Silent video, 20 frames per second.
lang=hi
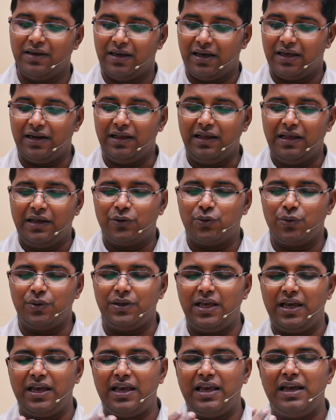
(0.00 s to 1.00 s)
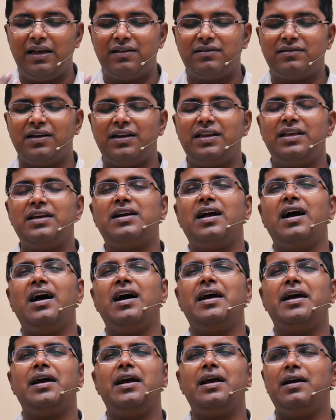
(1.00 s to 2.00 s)
है ना तो ये एक तरीका
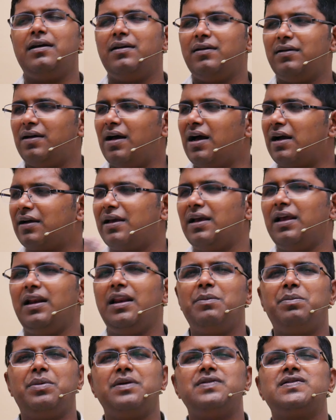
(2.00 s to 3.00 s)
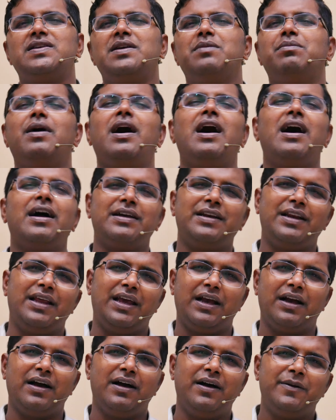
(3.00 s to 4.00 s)
है अकेलेपन से
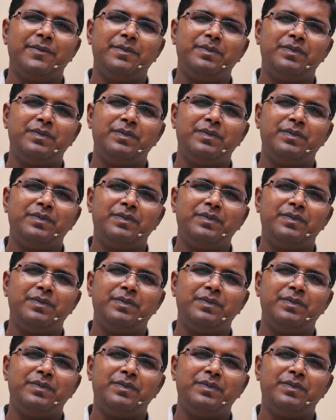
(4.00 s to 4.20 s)
भागने का